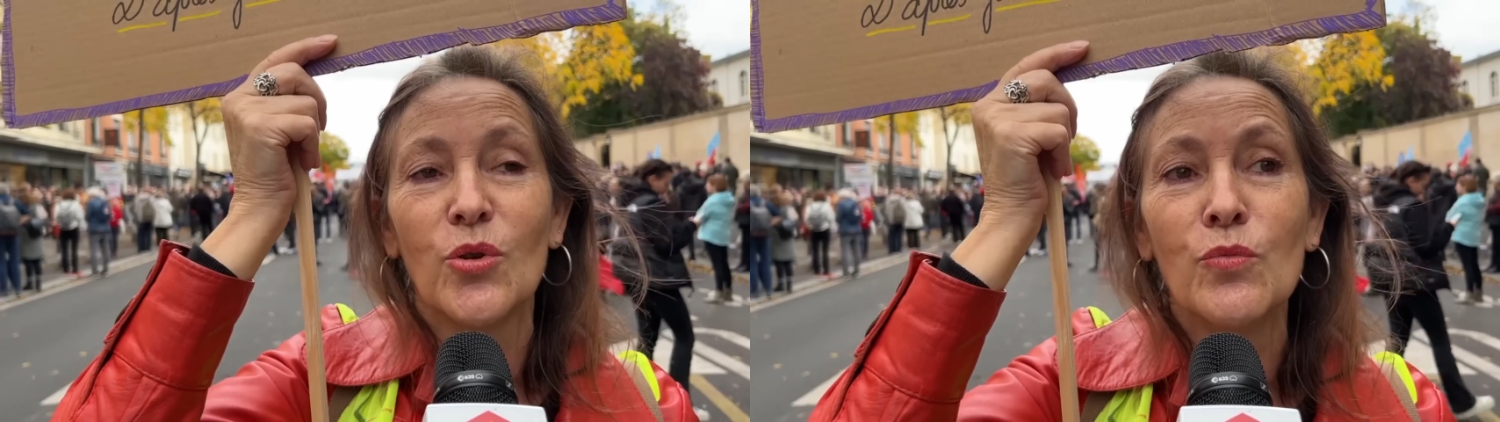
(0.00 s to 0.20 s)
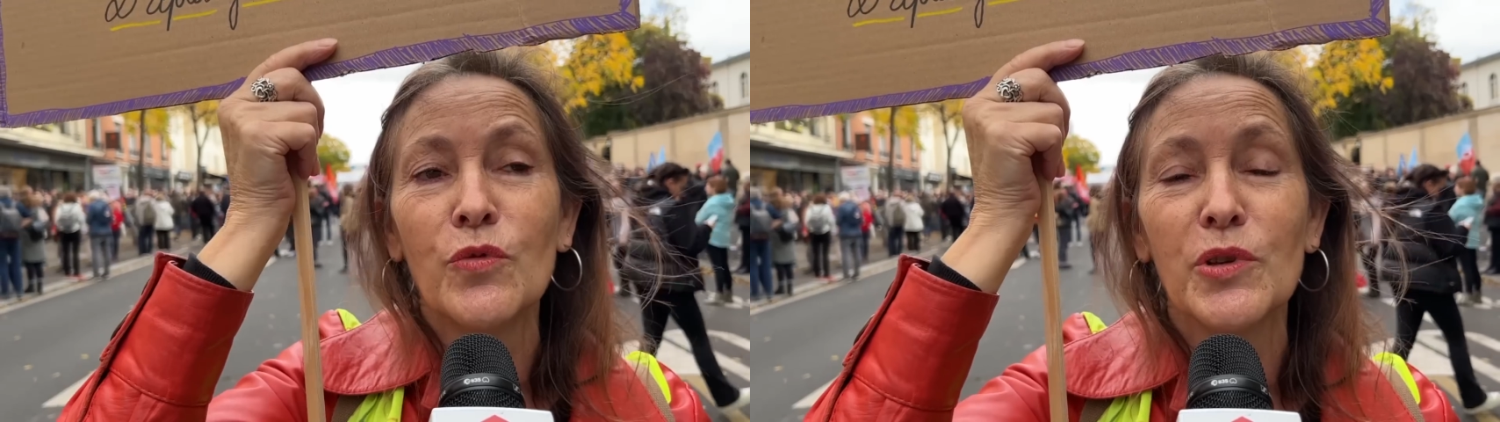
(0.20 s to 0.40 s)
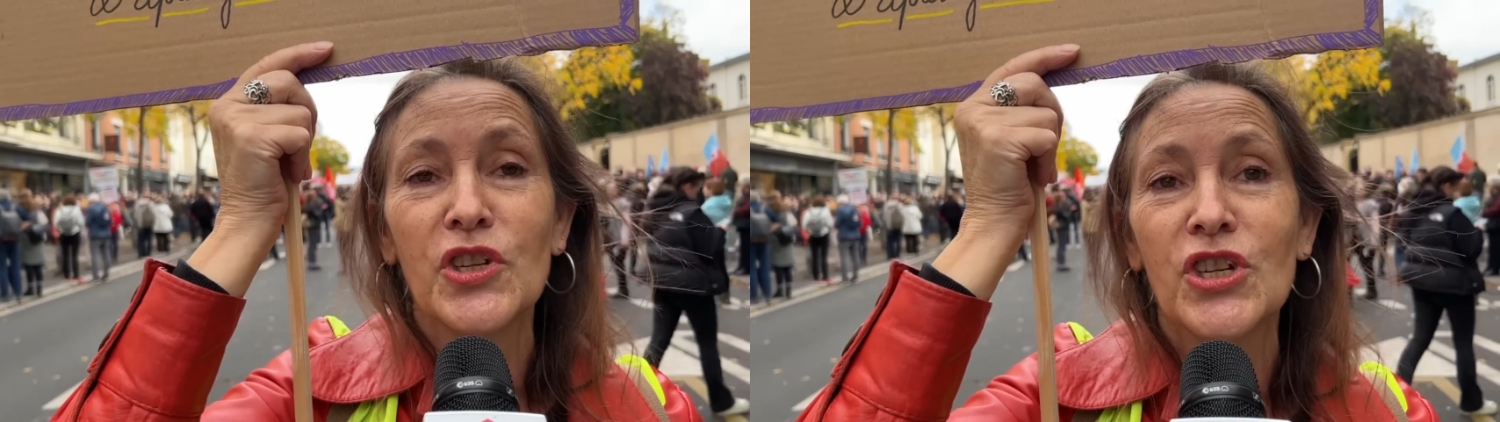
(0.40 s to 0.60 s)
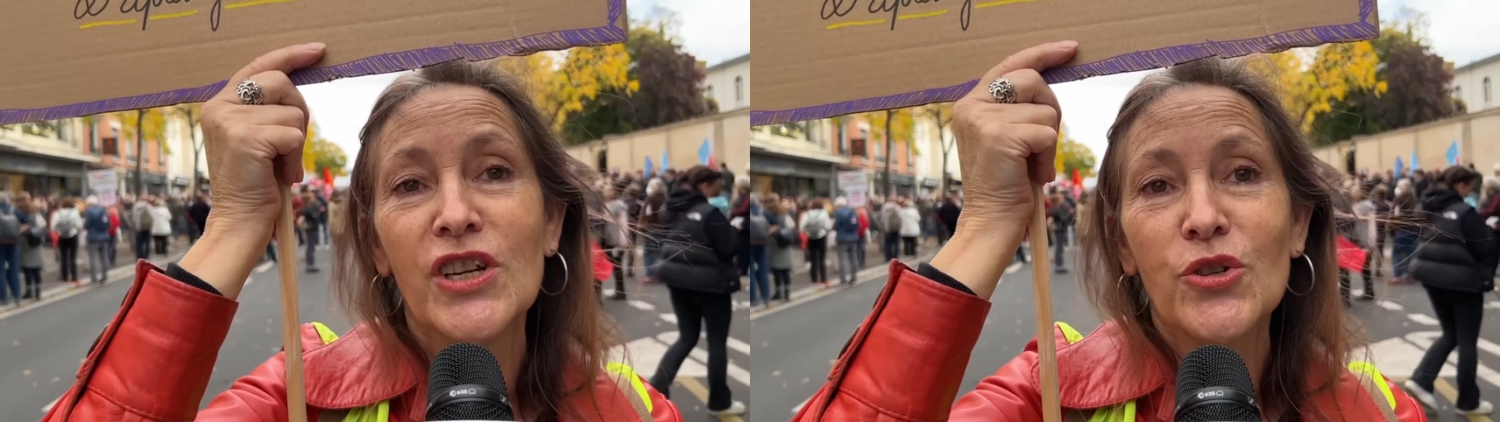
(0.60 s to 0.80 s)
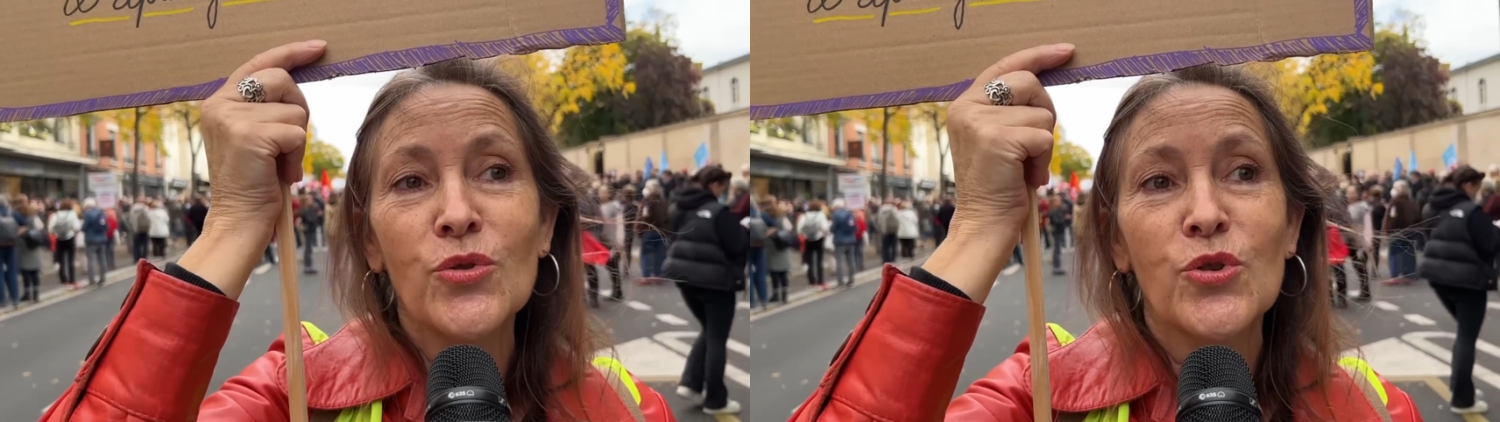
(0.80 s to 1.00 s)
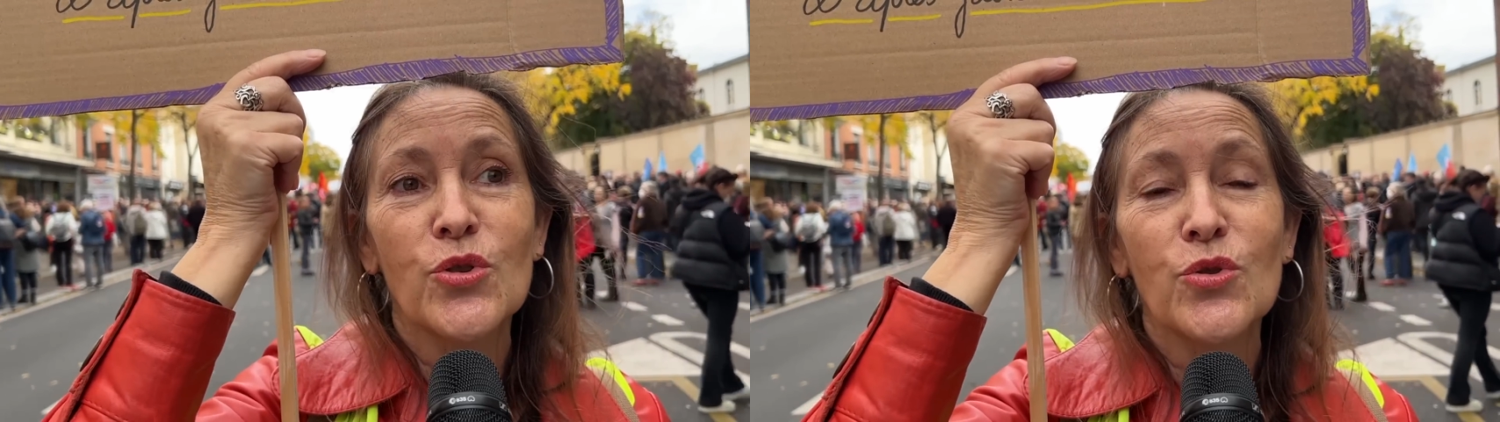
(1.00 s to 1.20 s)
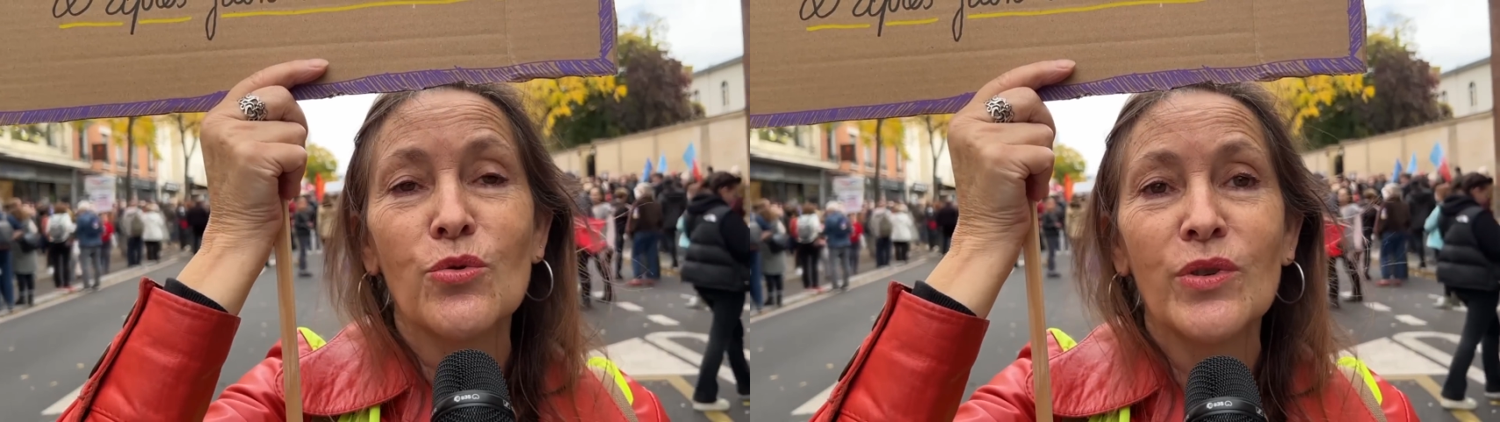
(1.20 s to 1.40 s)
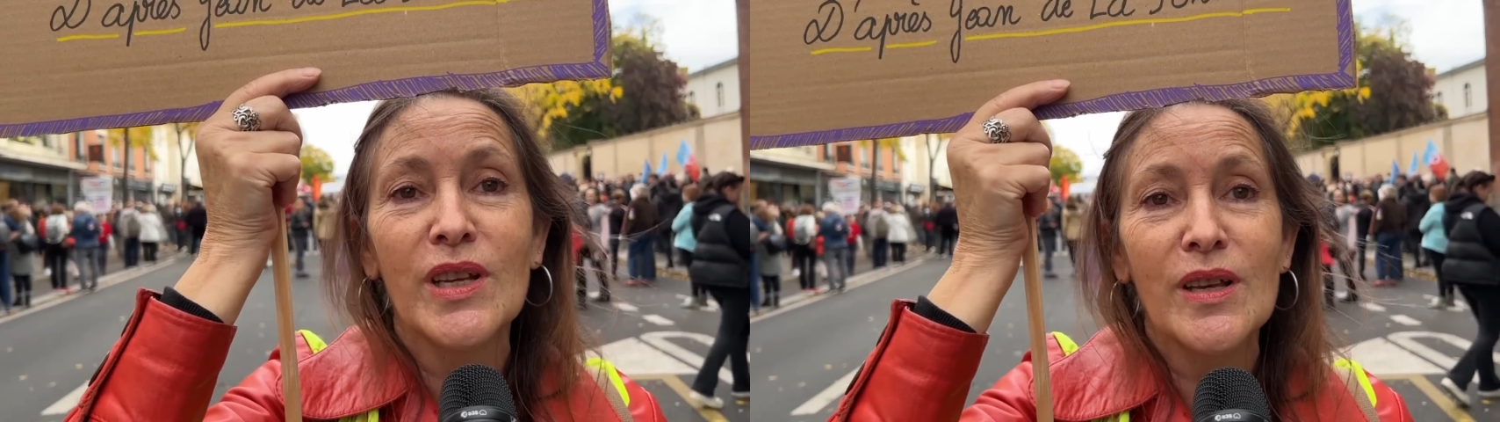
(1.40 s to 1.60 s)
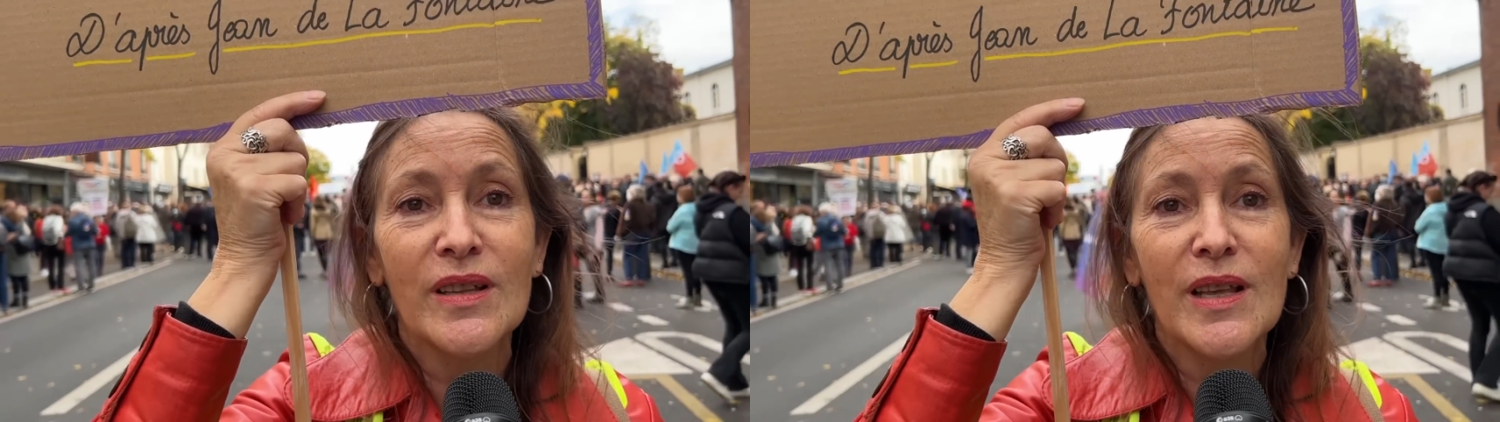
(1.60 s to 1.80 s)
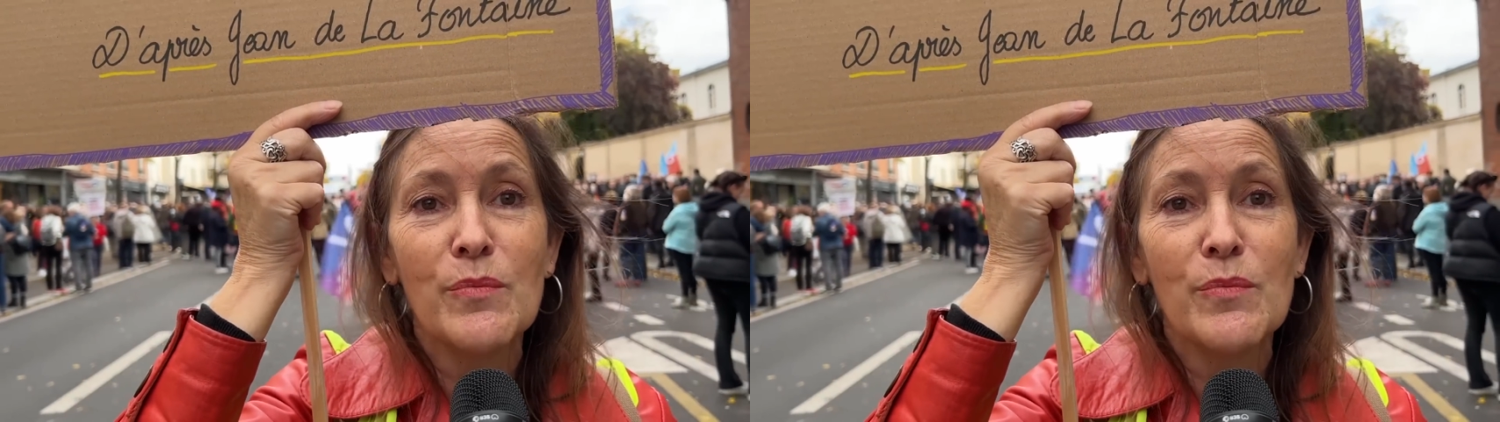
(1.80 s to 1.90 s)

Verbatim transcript: Le mouvement des gilets jaunes, ce sont des,